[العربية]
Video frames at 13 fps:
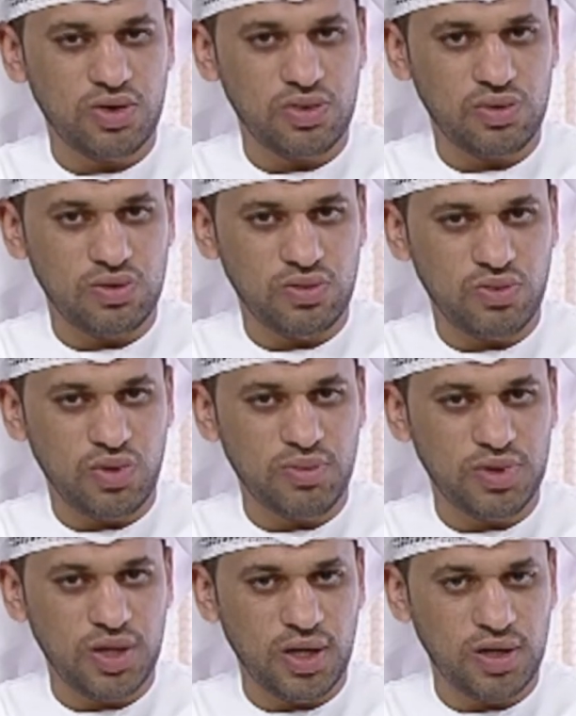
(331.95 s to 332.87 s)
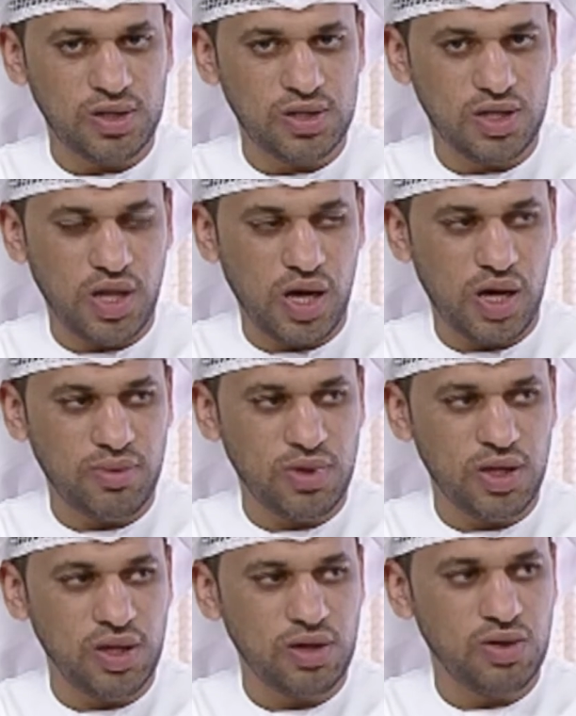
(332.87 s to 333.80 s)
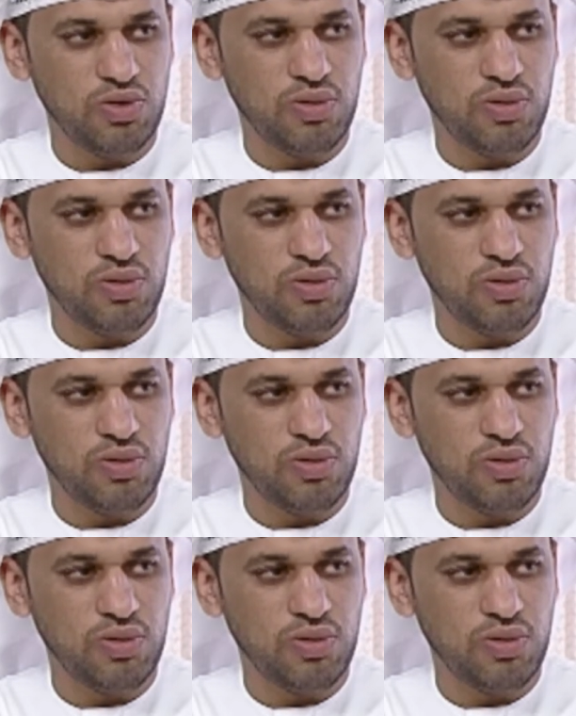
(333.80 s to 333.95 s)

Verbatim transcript: والمدارس العاملة